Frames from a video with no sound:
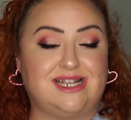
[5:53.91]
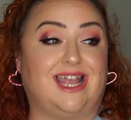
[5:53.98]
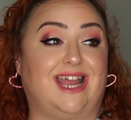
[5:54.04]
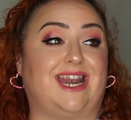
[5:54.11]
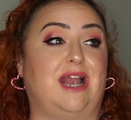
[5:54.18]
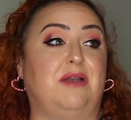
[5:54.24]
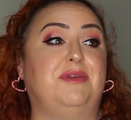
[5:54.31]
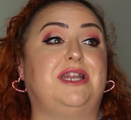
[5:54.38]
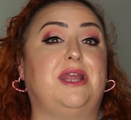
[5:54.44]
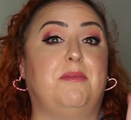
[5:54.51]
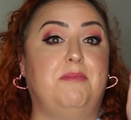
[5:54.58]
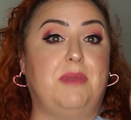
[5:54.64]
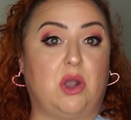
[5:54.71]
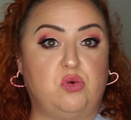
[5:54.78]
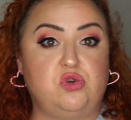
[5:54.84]
que realmente
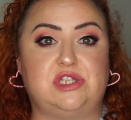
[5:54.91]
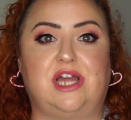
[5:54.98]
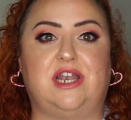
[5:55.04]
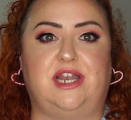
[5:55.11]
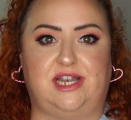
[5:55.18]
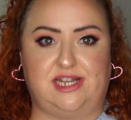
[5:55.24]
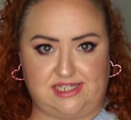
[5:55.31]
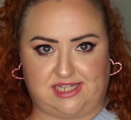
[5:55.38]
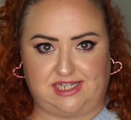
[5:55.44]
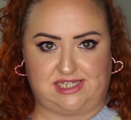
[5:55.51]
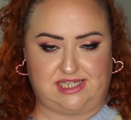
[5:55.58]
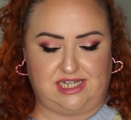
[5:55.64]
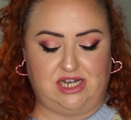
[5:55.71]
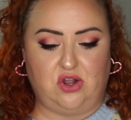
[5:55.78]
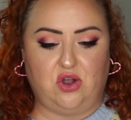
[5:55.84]
me gustan en este
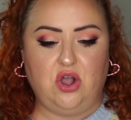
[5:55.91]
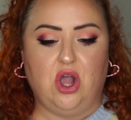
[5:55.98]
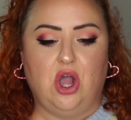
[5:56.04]
estilo,